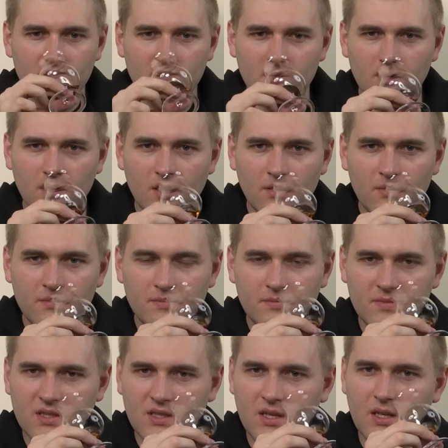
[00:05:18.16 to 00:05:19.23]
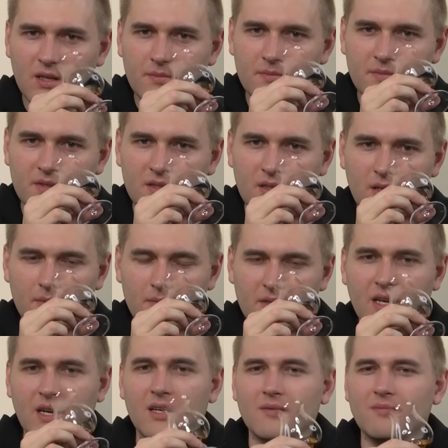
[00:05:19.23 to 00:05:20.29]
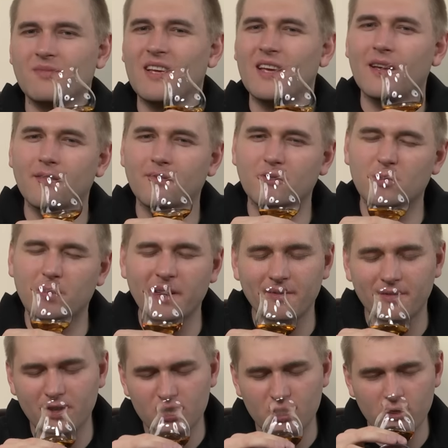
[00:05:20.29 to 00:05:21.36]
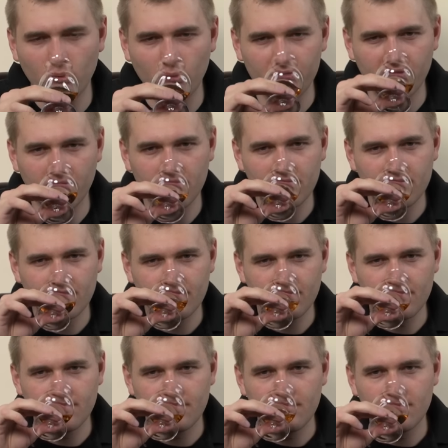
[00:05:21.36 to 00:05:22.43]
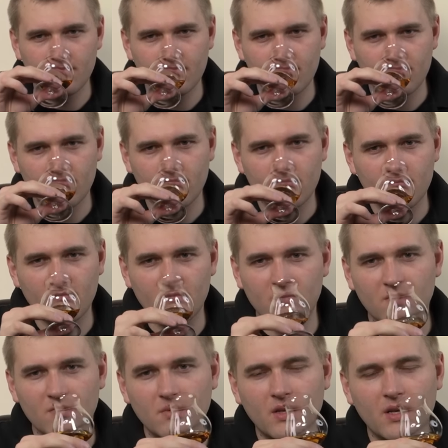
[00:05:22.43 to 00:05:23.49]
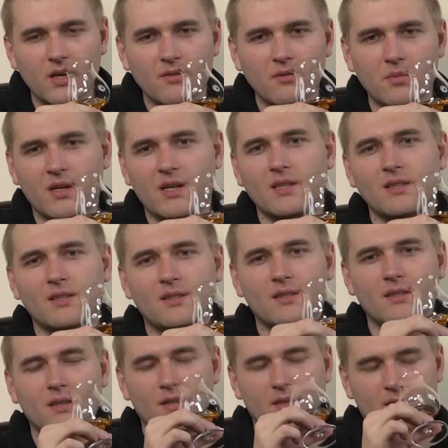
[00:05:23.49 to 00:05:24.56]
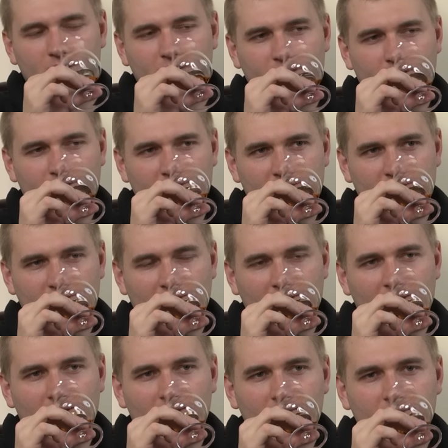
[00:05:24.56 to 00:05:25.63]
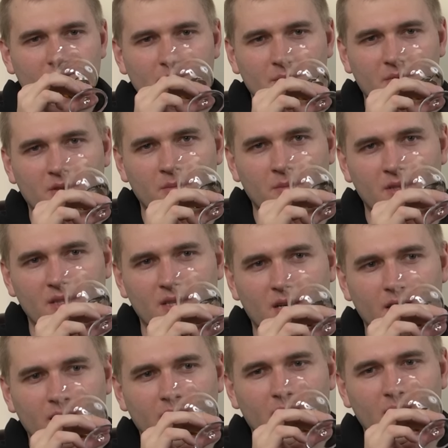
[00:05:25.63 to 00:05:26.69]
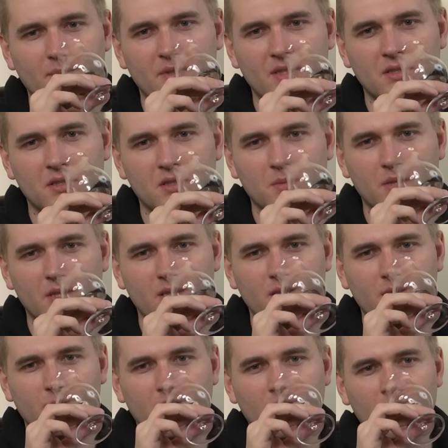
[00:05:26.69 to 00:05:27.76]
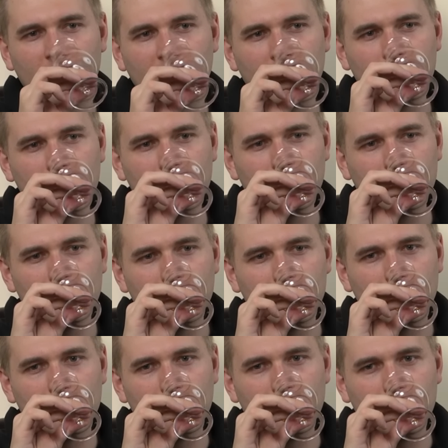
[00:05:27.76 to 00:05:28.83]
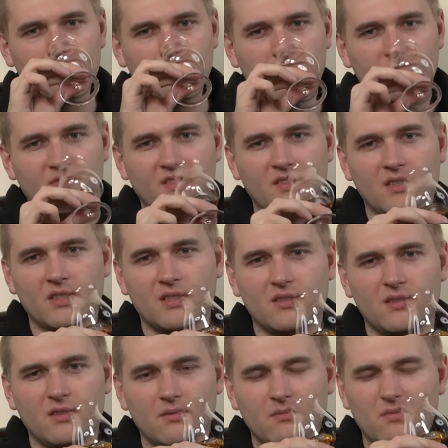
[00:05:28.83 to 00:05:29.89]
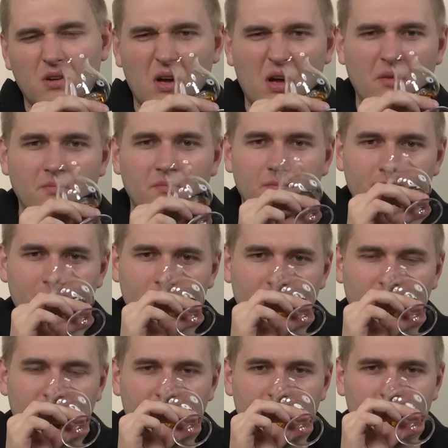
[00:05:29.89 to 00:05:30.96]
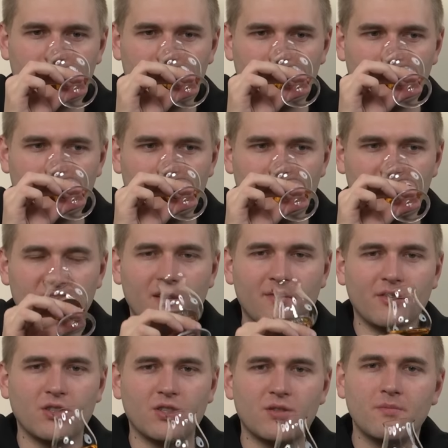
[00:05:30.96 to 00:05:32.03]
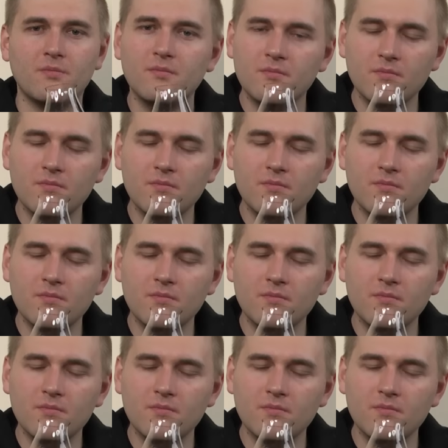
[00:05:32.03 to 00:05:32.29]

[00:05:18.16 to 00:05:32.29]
so ja, so ja, ähm, nee, frische Note. Na, wenn man ganz, ganz hart nimmt, könnte man sagen, ja, ein bisschen sprittig, aber finde ich jetzt nicht mehr. Sehr frisch.